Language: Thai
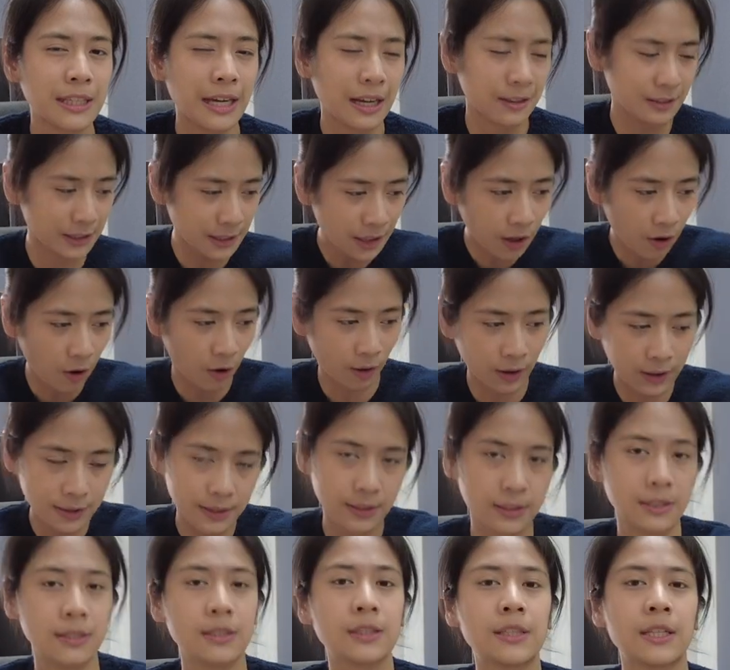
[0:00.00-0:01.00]
ดีอยากซื้อของ
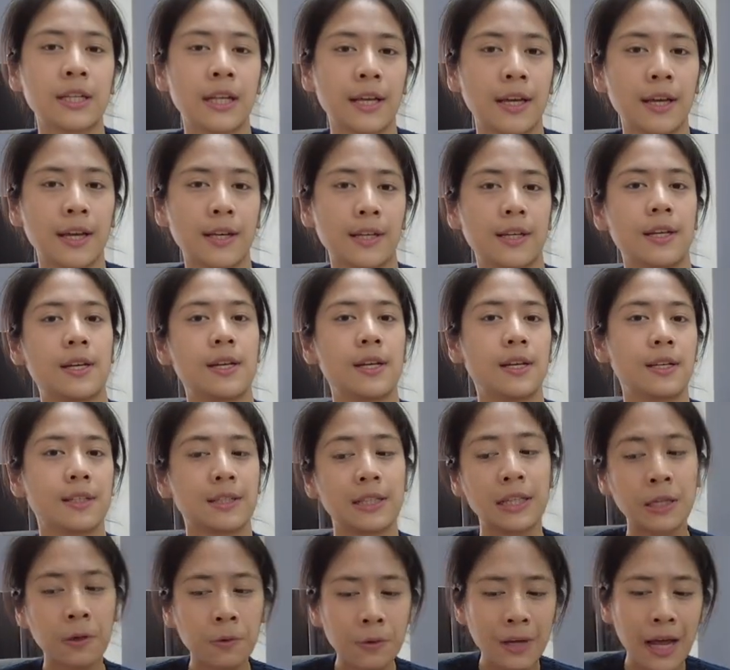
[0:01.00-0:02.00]
ก็ซื้อ
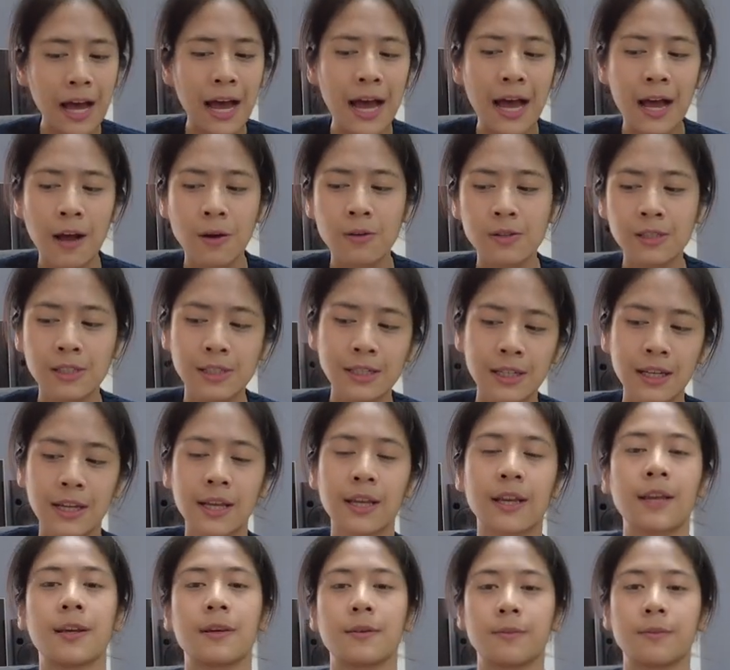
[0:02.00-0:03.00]
ซื้อรองเท้าซื้ออะไร